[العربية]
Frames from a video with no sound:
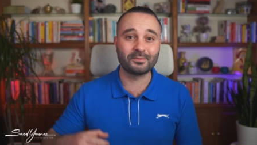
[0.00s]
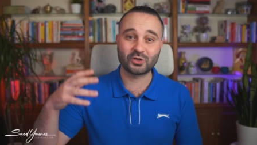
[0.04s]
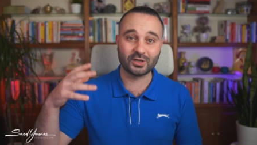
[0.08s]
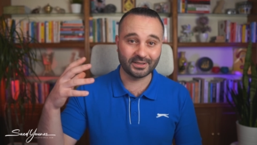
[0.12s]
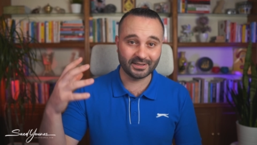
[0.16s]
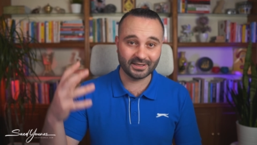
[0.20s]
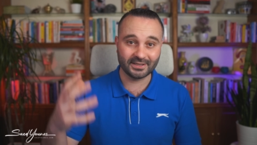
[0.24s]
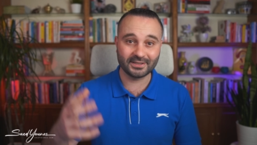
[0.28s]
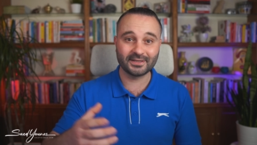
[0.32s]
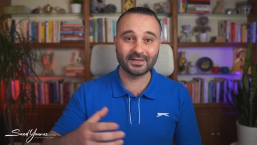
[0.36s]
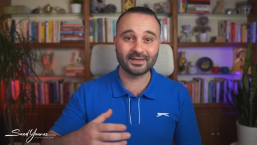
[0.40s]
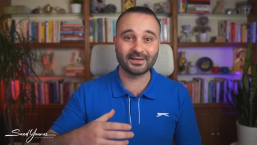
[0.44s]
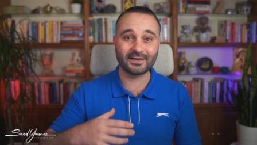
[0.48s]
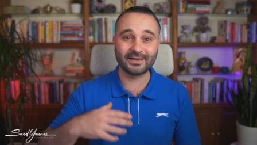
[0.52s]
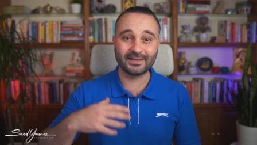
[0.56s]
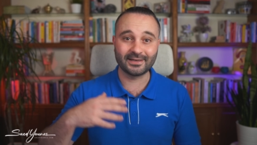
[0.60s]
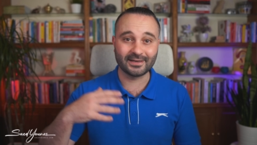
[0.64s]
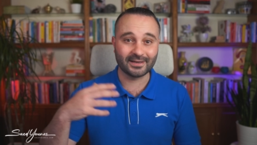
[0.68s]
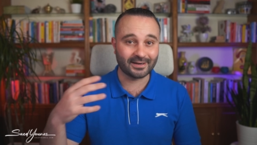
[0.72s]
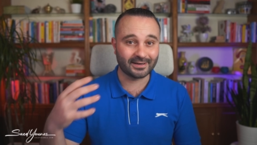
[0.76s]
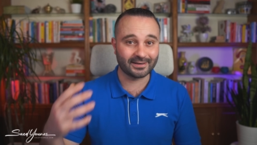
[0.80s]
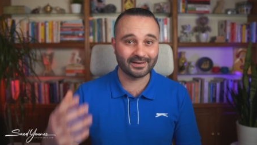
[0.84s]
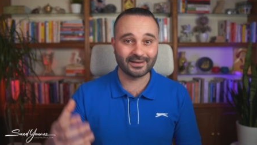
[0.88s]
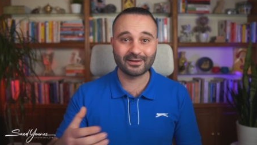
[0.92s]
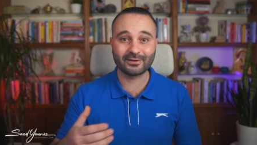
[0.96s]
شديدة
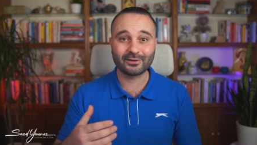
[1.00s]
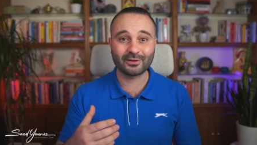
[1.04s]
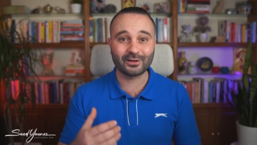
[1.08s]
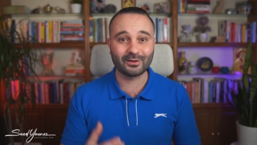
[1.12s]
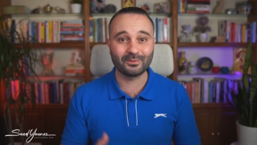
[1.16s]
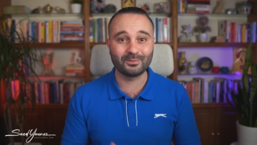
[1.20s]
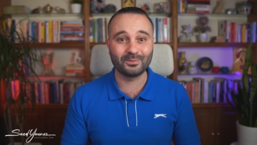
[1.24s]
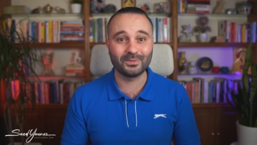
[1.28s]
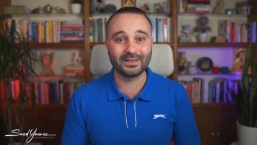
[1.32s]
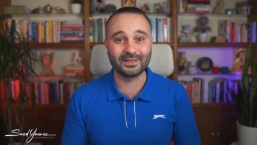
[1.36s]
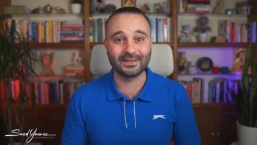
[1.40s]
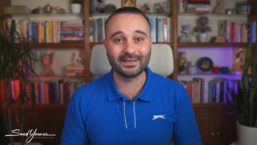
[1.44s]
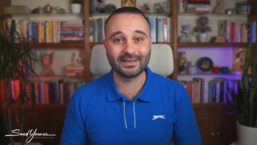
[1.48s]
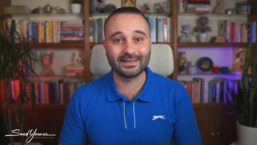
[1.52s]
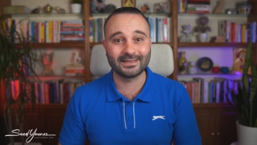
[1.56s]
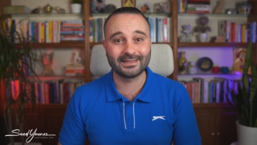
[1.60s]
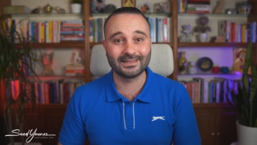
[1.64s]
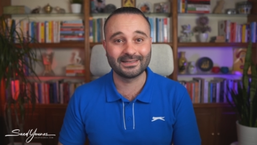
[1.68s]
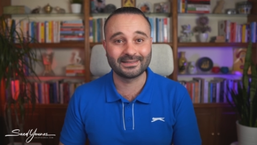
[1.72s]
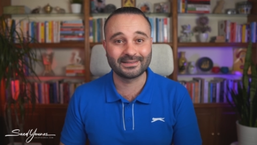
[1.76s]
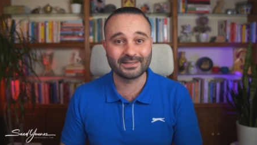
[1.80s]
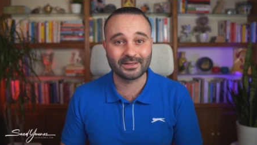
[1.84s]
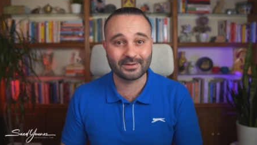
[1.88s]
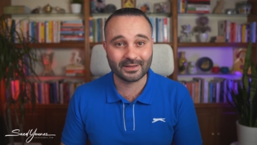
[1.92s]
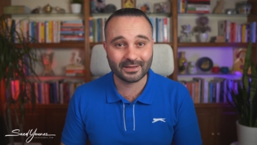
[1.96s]
لها علاقة
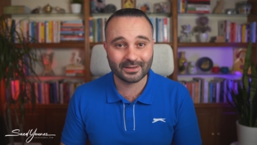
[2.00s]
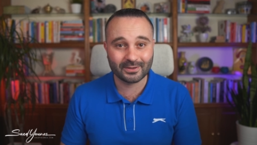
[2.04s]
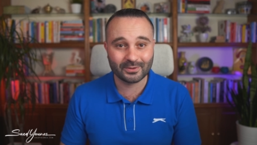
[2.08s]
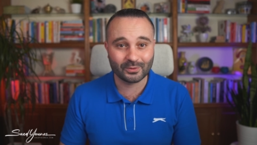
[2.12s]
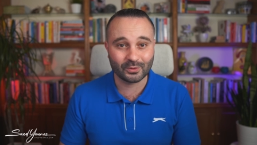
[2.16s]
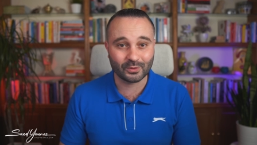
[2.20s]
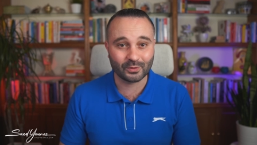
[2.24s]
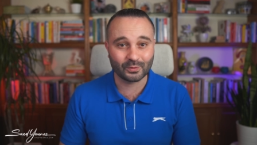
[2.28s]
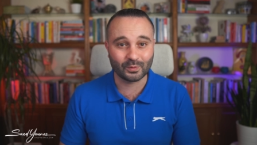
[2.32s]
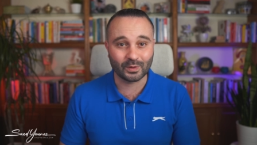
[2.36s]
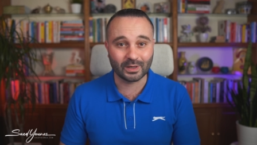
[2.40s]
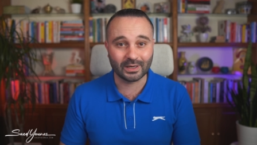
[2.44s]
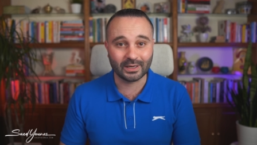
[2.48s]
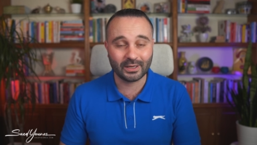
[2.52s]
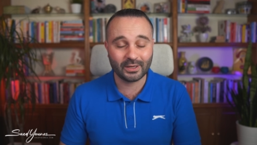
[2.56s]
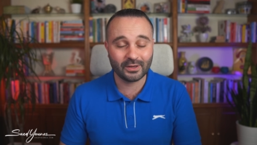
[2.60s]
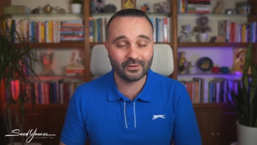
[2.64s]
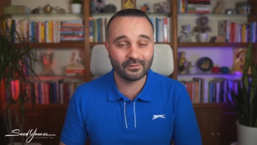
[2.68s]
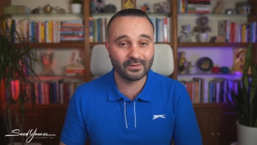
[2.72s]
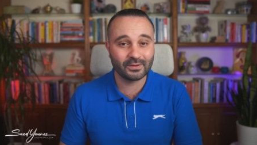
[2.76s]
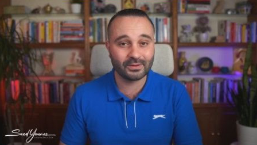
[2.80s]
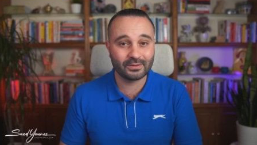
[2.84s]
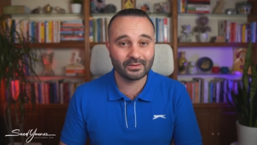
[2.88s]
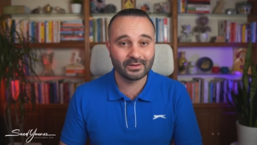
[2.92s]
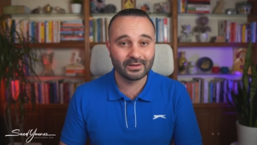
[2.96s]
بالتذكر
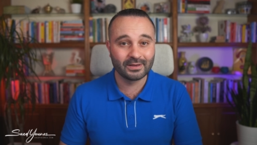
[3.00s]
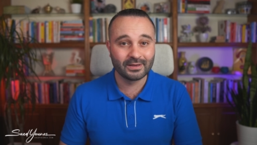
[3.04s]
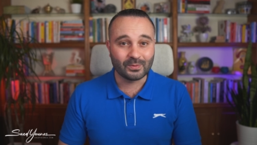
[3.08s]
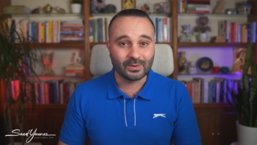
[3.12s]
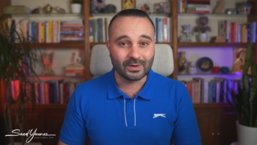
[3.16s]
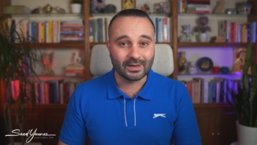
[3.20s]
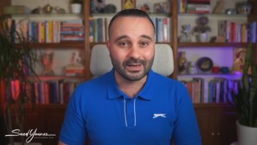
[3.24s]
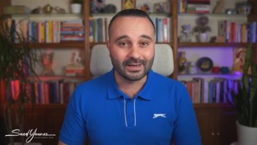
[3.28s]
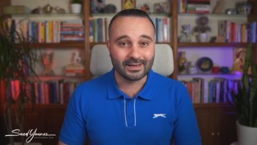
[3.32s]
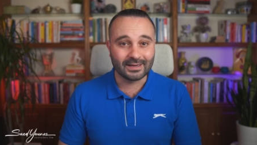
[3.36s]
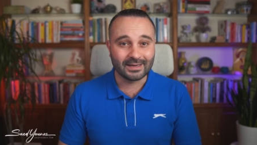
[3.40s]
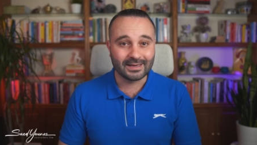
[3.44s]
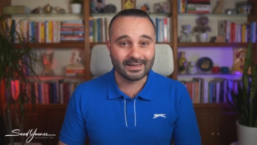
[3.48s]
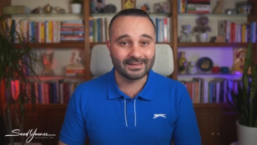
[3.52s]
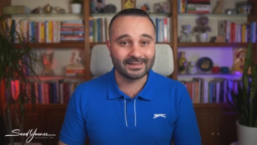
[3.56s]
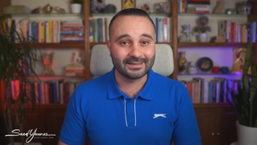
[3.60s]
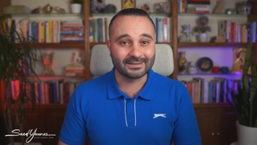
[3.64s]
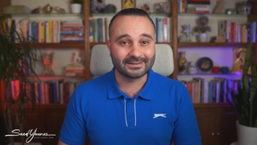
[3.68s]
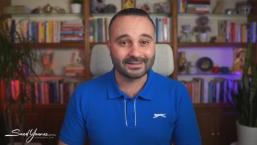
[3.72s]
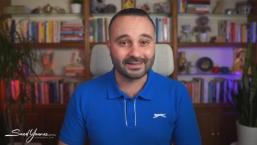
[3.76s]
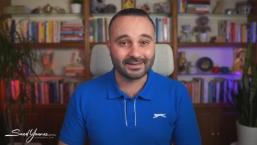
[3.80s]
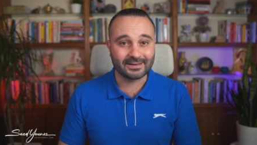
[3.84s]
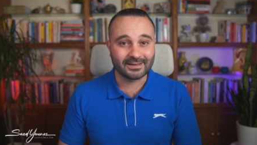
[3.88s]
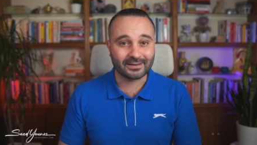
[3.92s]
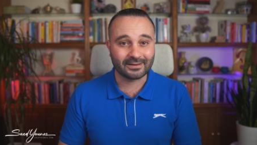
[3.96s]
والحفظ
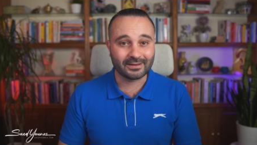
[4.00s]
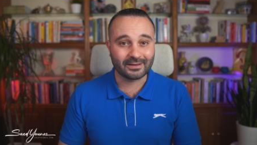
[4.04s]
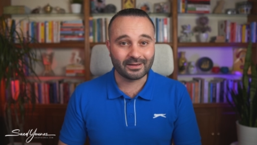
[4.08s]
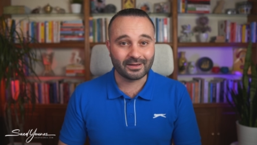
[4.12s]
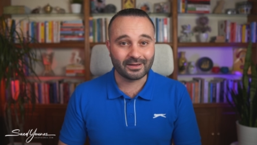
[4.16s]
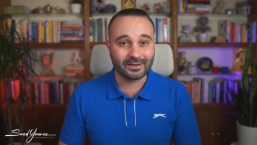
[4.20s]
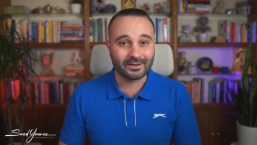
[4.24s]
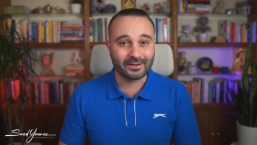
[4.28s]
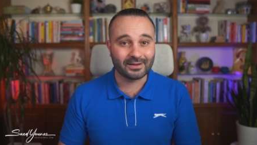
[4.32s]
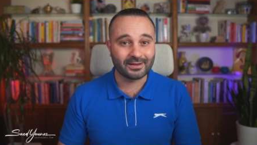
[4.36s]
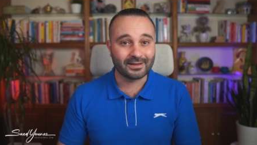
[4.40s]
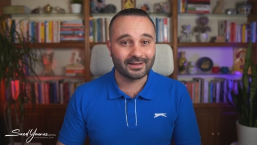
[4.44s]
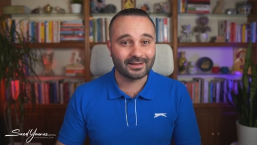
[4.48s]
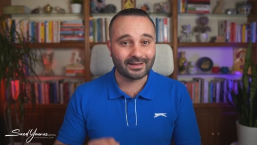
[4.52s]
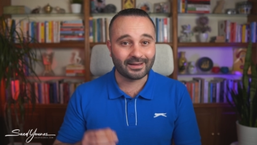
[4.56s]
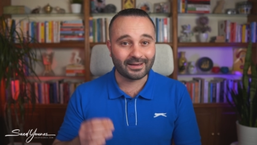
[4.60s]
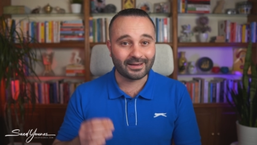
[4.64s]
وهذه الطريقة